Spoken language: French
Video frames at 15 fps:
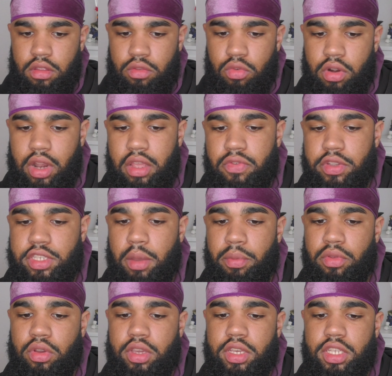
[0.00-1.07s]
Donc là, il fait ça
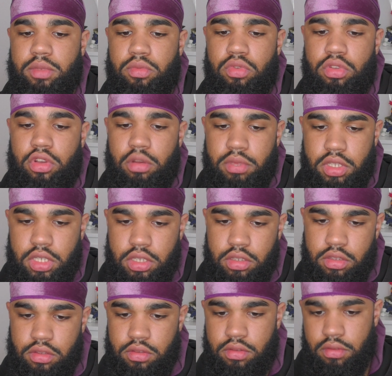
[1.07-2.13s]
pendant 15 minutes, comme il dit.